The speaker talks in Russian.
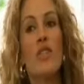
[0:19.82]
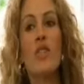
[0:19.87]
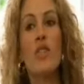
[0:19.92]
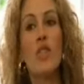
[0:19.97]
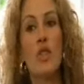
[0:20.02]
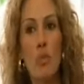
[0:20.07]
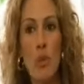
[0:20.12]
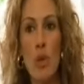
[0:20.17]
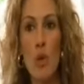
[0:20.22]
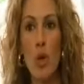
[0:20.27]
у
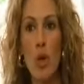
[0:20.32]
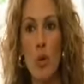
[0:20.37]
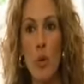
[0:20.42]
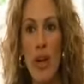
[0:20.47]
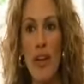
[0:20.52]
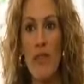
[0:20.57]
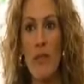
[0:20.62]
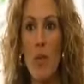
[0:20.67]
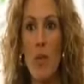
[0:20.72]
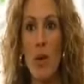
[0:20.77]
нас уже
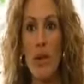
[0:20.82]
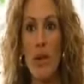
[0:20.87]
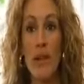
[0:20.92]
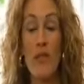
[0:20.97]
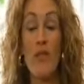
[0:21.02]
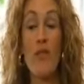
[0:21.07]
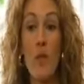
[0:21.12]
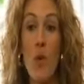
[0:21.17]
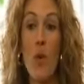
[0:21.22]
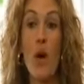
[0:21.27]
набралось
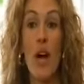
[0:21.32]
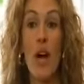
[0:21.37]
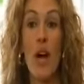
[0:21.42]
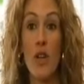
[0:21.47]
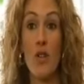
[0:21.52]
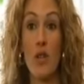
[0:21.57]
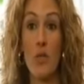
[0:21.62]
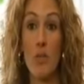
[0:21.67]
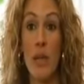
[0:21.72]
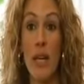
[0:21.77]
более
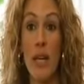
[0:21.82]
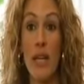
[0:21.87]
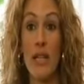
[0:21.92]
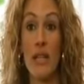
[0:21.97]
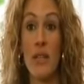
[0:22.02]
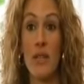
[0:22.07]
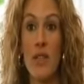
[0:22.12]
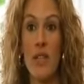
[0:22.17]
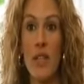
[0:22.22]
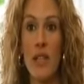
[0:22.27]
400
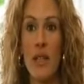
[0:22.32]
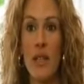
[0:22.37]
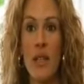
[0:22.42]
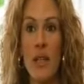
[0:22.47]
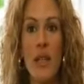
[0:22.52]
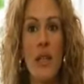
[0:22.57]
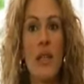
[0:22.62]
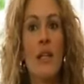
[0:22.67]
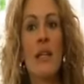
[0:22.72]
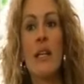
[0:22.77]
исков,
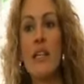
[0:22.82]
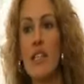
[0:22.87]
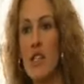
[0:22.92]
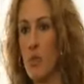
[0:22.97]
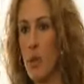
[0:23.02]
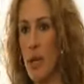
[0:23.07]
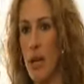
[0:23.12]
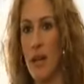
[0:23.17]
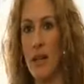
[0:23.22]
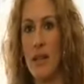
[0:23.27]
и
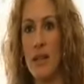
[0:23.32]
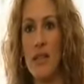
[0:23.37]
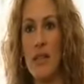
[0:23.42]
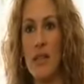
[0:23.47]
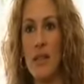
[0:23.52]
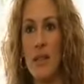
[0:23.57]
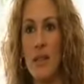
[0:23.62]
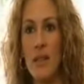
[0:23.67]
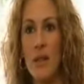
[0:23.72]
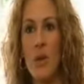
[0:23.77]

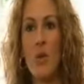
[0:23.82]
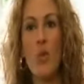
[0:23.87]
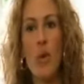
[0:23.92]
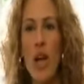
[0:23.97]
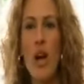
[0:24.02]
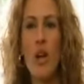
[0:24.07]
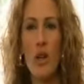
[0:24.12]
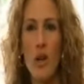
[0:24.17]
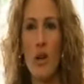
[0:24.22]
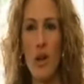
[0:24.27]
известно,
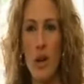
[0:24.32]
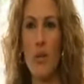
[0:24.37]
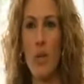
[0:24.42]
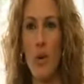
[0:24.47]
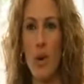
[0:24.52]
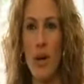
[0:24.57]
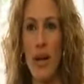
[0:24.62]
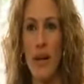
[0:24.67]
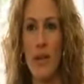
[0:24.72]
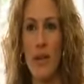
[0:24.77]
что
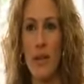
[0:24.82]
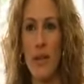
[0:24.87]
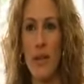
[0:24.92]
пострадавших